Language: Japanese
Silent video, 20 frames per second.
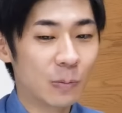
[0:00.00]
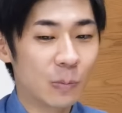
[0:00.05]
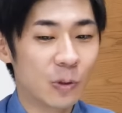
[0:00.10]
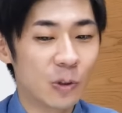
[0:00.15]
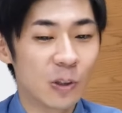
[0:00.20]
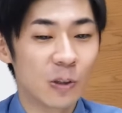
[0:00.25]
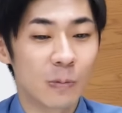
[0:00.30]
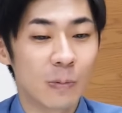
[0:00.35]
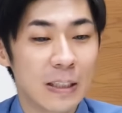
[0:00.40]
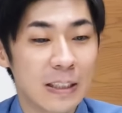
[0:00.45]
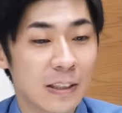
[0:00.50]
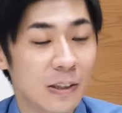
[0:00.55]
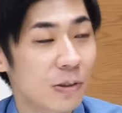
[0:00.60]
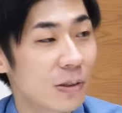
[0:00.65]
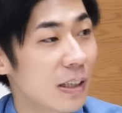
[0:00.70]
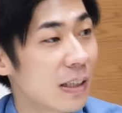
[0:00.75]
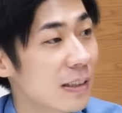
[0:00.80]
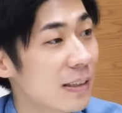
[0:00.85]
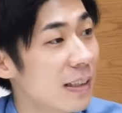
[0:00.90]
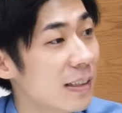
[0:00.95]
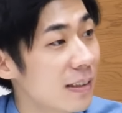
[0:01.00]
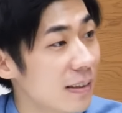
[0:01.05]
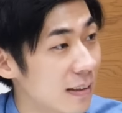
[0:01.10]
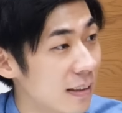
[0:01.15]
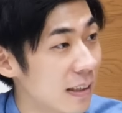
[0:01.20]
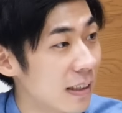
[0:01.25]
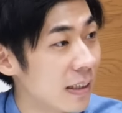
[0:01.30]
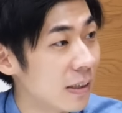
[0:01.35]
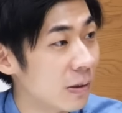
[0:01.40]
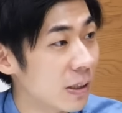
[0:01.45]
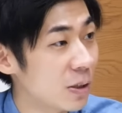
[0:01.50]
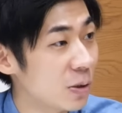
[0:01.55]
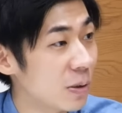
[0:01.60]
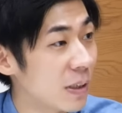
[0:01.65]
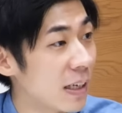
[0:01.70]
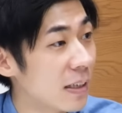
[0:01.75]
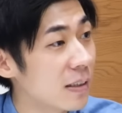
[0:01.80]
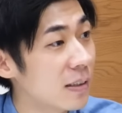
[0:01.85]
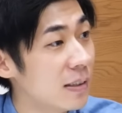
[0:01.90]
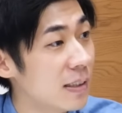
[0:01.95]
もモノマネの方って割
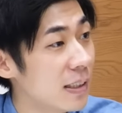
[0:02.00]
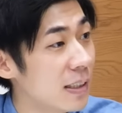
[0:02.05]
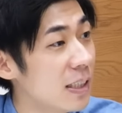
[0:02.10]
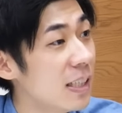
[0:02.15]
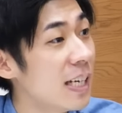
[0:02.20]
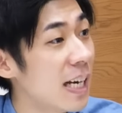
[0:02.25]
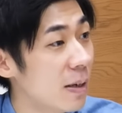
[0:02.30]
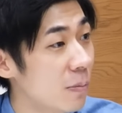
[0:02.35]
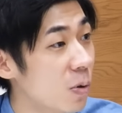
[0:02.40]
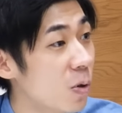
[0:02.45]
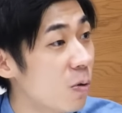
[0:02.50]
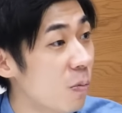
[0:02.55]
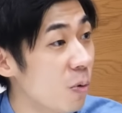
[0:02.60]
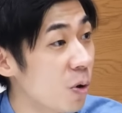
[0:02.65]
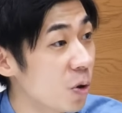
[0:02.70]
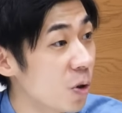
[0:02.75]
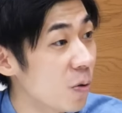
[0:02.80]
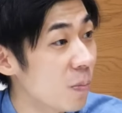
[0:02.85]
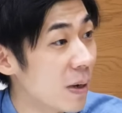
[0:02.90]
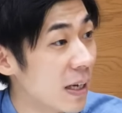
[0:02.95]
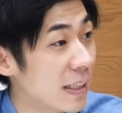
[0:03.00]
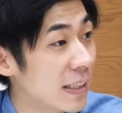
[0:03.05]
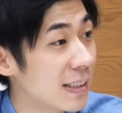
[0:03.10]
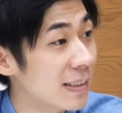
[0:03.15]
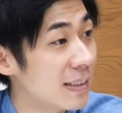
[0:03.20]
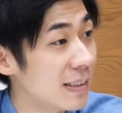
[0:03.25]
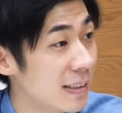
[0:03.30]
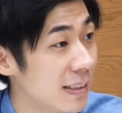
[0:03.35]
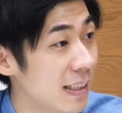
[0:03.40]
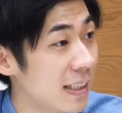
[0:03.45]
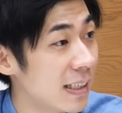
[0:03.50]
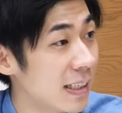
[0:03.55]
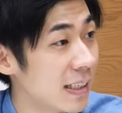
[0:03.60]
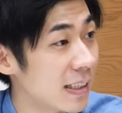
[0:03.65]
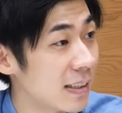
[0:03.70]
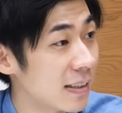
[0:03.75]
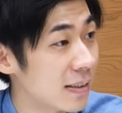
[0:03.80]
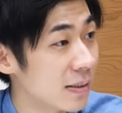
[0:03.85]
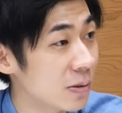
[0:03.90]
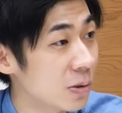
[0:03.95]
と学生時代もモノマネし
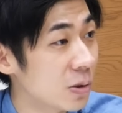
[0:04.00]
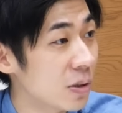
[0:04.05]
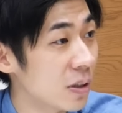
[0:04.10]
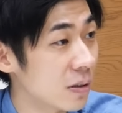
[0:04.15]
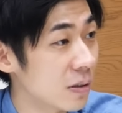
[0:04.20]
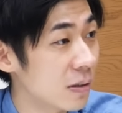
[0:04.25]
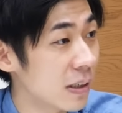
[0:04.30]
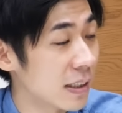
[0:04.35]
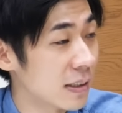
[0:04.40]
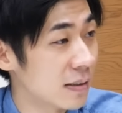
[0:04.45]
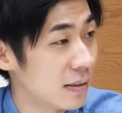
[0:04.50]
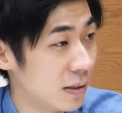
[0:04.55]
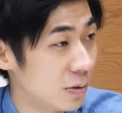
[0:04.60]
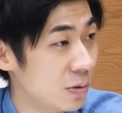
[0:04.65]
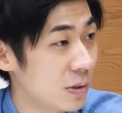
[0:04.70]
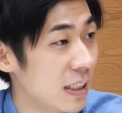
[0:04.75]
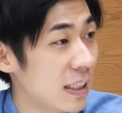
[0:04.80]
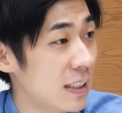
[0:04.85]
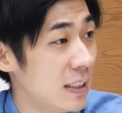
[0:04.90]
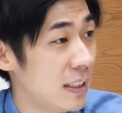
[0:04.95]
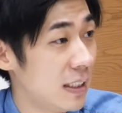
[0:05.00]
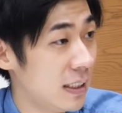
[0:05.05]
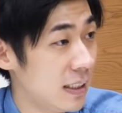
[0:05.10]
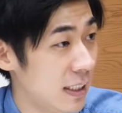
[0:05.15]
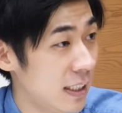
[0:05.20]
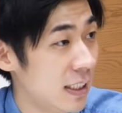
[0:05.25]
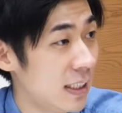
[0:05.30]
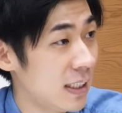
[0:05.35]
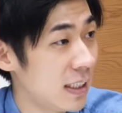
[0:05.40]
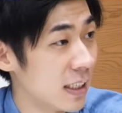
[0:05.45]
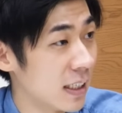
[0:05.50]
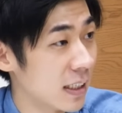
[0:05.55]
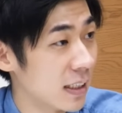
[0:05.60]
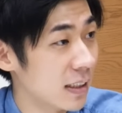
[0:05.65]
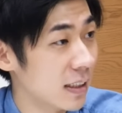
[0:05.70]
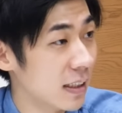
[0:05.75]
てすごいクラスって受けてて、